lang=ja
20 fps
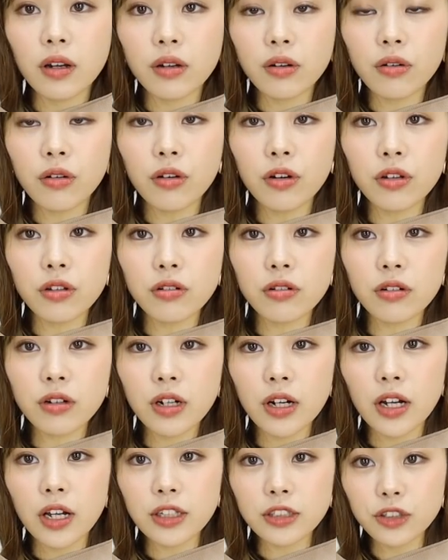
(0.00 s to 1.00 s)
あ、こういう
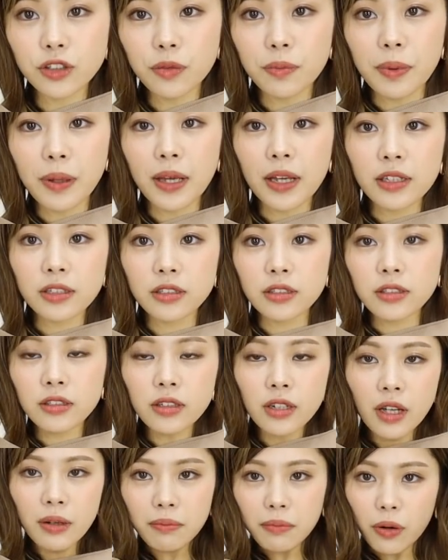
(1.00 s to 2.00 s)
感じのベージュ、
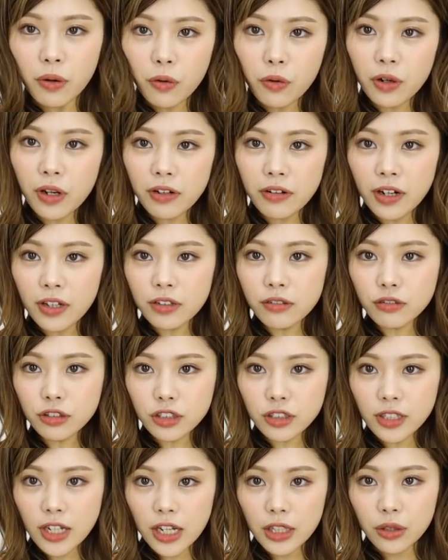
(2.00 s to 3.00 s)
まあ、これぐらいの薄
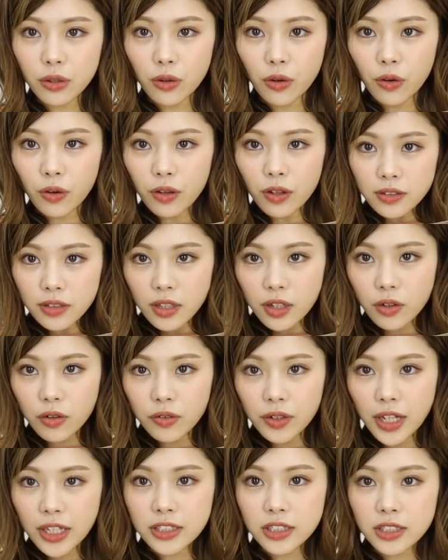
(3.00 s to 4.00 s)
さやと結構
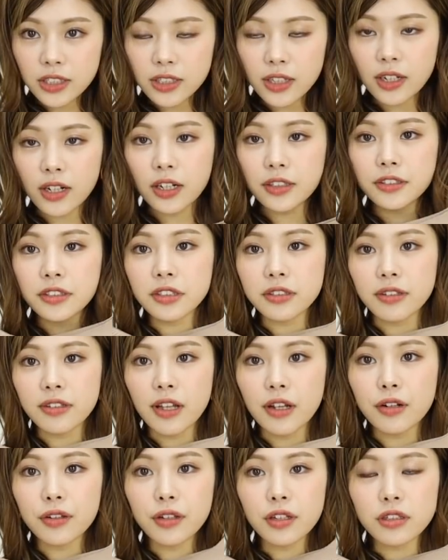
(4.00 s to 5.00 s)
馴染んだ感じには
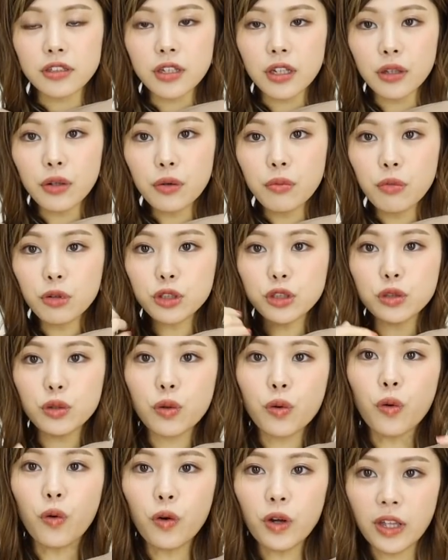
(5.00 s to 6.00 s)
なるんですけどもうちょっ
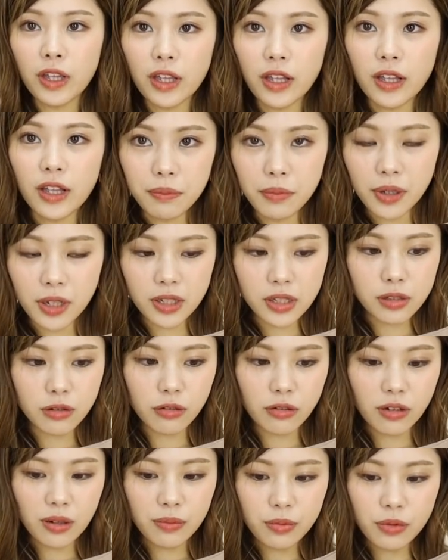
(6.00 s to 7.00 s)
と濃いベージュ
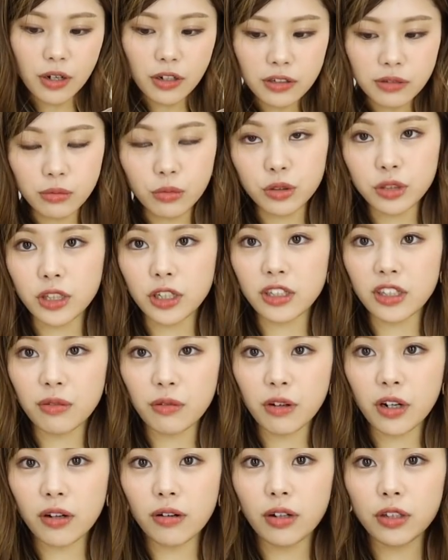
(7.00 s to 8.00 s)
とかブラウン持ってきて
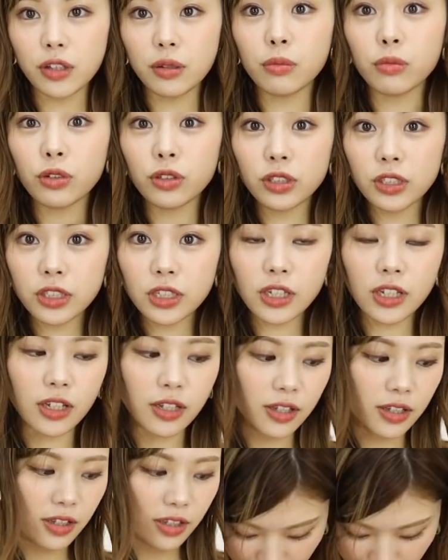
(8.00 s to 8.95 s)
も可愛いと思うし